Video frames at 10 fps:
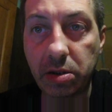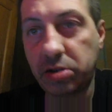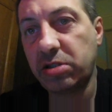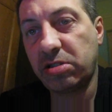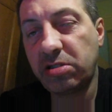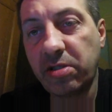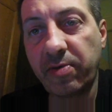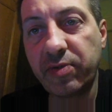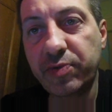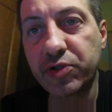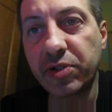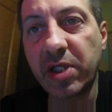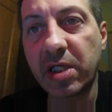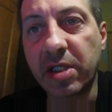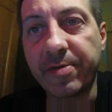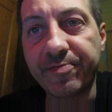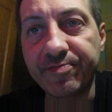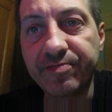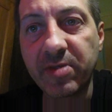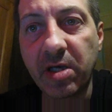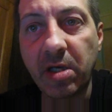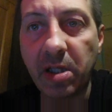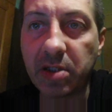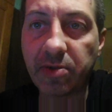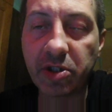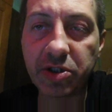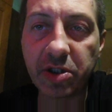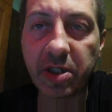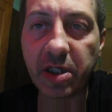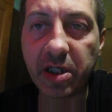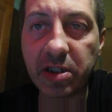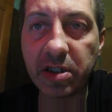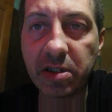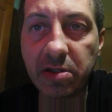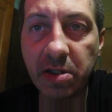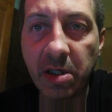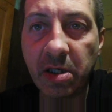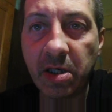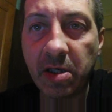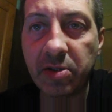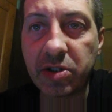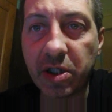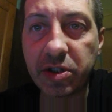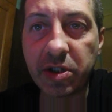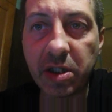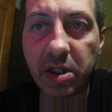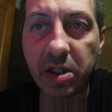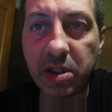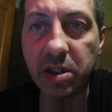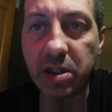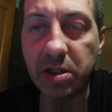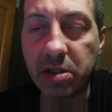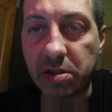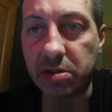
czy zostałoby sprzątane. Zwłaszcza teraz w czasie yy,